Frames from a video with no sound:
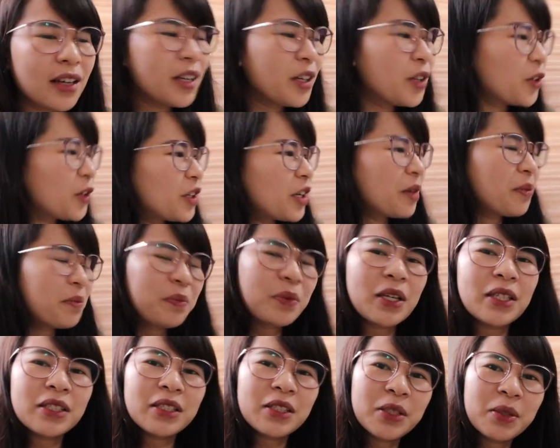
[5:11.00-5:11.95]
ayun, ang
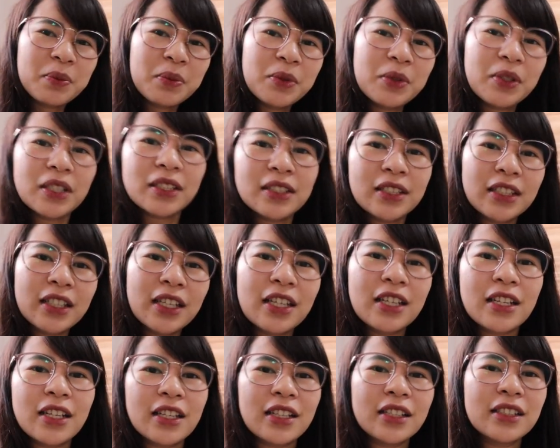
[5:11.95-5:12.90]
plans ko po kasi
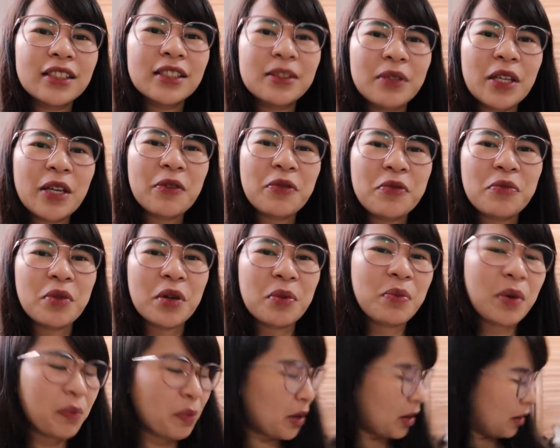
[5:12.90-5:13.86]
kay Riz, if
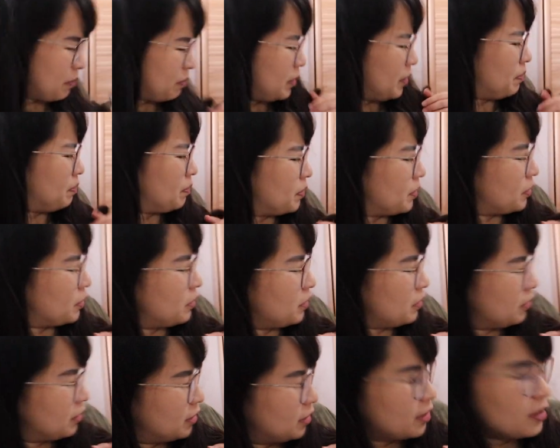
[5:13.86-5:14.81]
magpapapi
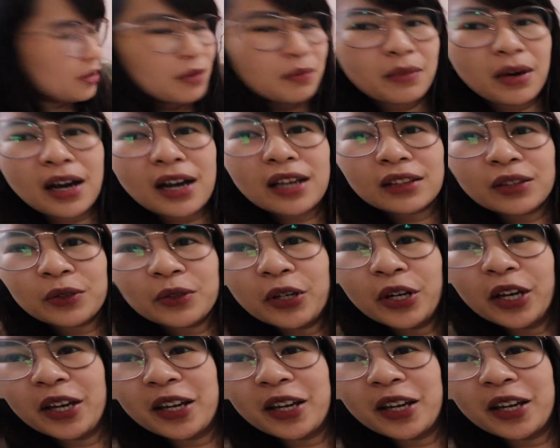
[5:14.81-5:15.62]
po, mga 2